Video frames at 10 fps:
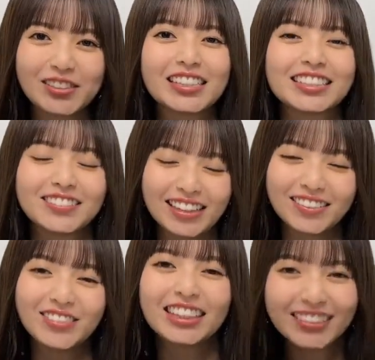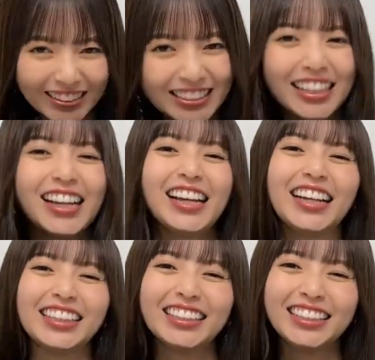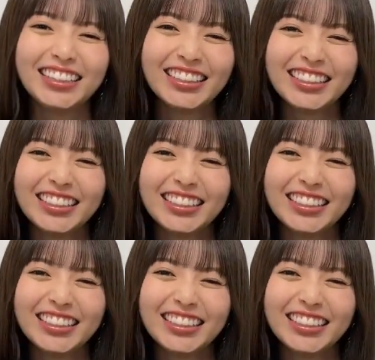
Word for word: 詳しくは見てください